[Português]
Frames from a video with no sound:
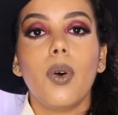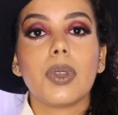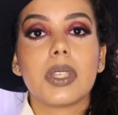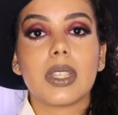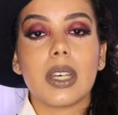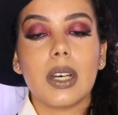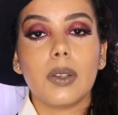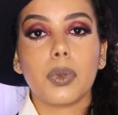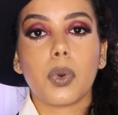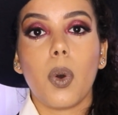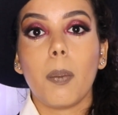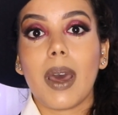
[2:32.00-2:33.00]

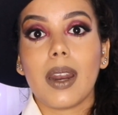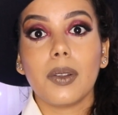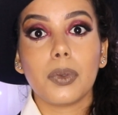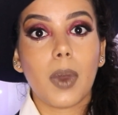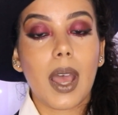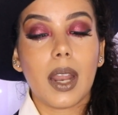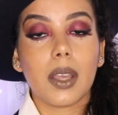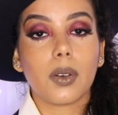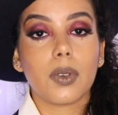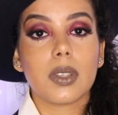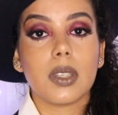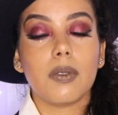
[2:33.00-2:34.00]
usando e comparando ela,
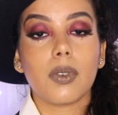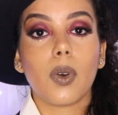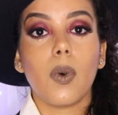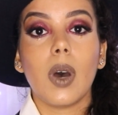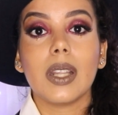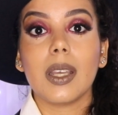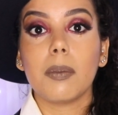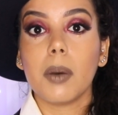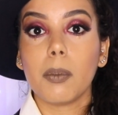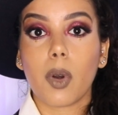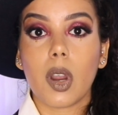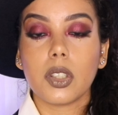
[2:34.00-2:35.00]
inclusive, com a
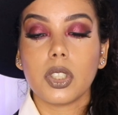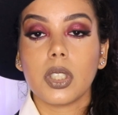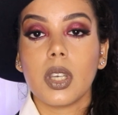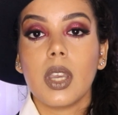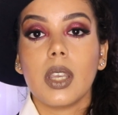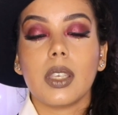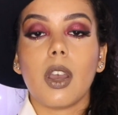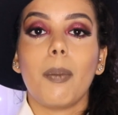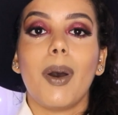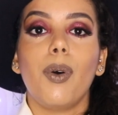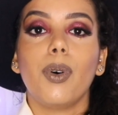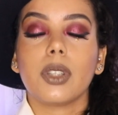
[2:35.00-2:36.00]
Demon Brush, que é
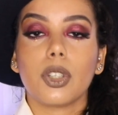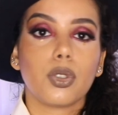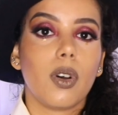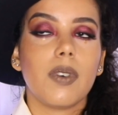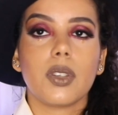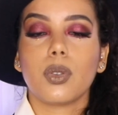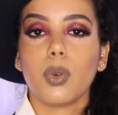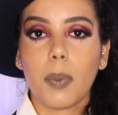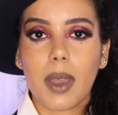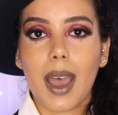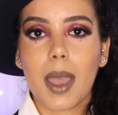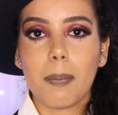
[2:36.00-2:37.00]
uma outra escova
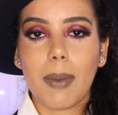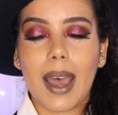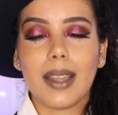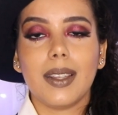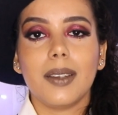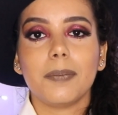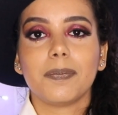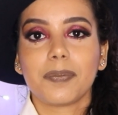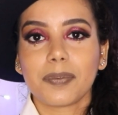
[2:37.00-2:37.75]
super high hypada